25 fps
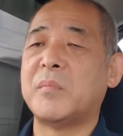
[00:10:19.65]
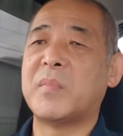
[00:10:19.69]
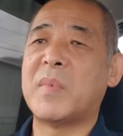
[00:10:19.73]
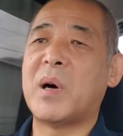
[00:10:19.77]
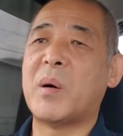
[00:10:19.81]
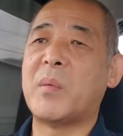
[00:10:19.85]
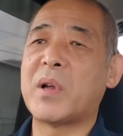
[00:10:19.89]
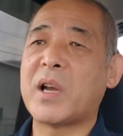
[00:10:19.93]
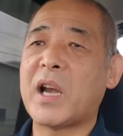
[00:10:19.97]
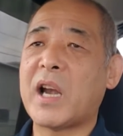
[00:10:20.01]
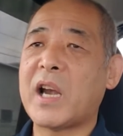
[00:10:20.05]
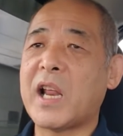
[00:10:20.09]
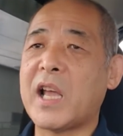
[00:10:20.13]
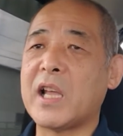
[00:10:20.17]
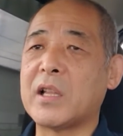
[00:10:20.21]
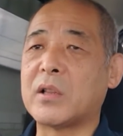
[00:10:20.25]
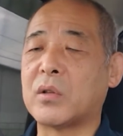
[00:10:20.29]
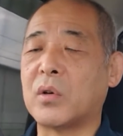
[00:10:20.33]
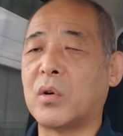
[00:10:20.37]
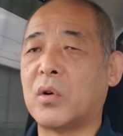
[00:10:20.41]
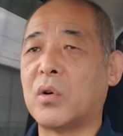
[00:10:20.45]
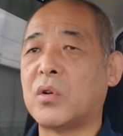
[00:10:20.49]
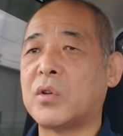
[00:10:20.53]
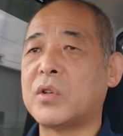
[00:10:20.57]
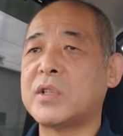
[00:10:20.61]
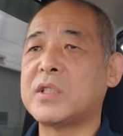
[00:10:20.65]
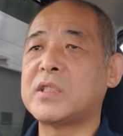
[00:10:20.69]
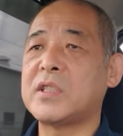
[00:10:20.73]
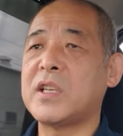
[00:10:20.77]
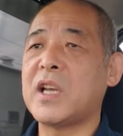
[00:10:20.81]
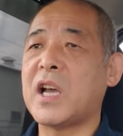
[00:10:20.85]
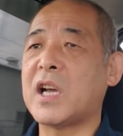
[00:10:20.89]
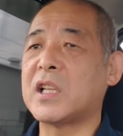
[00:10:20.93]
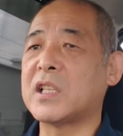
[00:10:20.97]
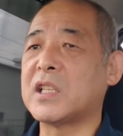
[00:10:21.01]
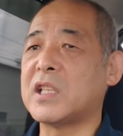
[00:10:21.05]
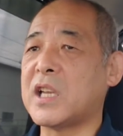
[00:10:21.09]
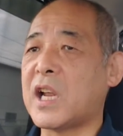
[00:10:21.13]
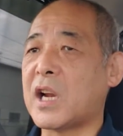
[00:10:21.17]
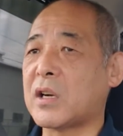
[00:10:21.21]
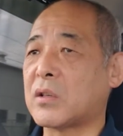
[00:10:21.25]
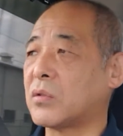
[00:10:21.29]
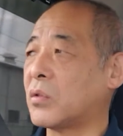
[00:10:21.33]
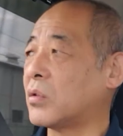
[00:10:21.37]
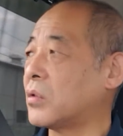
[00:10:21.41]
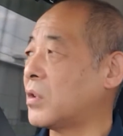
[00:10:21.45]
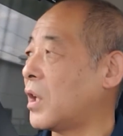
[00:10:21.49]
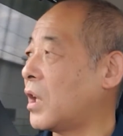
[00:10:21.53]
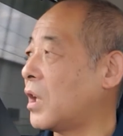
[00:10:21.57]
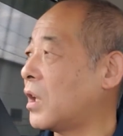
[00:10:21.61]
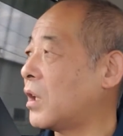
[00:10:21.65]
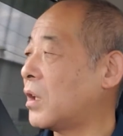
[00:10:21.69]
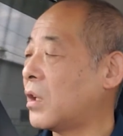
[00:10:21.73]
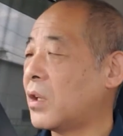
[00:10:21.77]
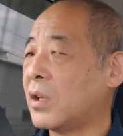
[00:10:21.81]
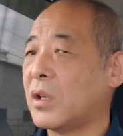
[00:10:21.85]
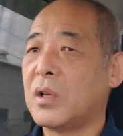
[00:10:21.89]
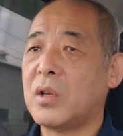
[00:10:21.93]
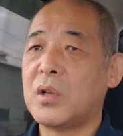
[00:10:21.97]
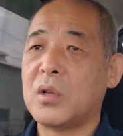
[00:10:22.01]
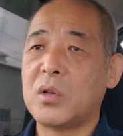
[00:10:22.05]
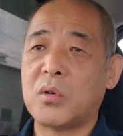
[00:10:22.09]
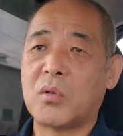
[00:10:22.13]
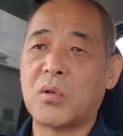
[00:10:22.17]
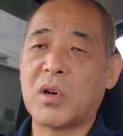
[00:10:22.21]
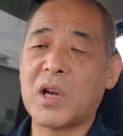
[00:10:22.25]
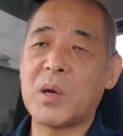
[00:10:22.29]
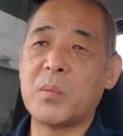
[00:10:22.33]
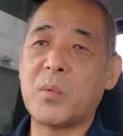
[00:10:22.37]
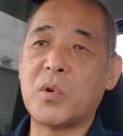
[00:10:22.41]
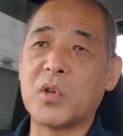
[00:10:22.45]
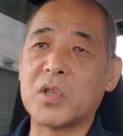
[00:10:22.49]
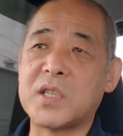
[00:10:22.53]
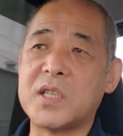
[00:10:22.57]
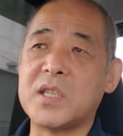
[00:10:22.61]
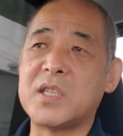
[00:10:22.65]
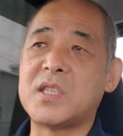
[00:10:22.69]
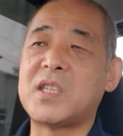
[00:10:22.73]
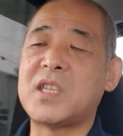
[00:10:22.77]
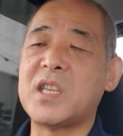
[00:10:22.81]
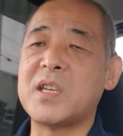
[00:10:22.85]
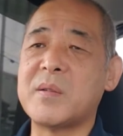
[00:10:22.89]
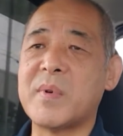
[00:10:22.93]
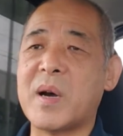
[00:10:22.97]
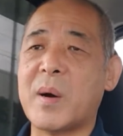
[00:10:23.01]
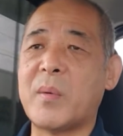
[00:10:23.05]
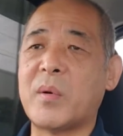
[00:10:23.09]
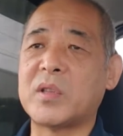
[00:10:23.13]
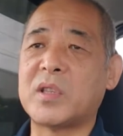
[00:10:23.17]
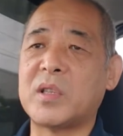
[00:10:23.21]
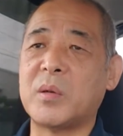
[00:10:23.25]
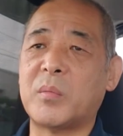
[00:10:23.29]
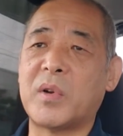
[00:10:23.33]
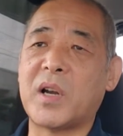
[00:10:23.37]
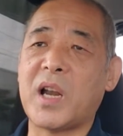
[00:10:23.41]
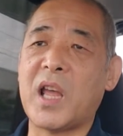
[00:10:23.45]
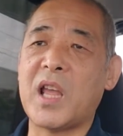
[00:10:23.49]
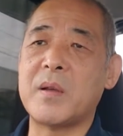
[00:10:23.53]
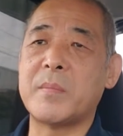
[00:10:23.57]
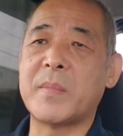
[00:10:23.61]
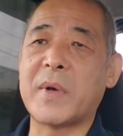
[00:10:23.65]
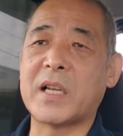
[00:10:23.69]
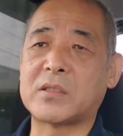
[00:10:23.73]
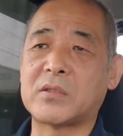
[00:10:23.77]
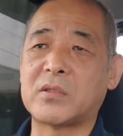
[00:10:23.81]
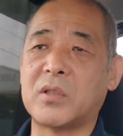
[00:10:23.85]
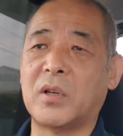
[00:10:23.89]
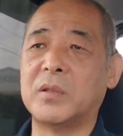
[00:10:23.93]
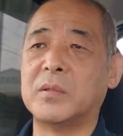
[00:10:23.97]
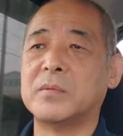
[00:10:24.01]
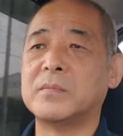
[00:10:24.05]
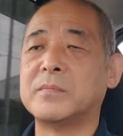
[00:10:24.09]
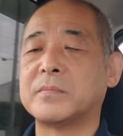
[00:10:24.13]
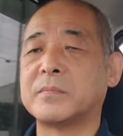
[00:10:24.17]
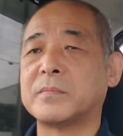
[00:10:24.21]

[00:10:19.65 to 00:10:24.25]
守らないと法律違反になるのでこれはもうきっちり守ってもらえますと。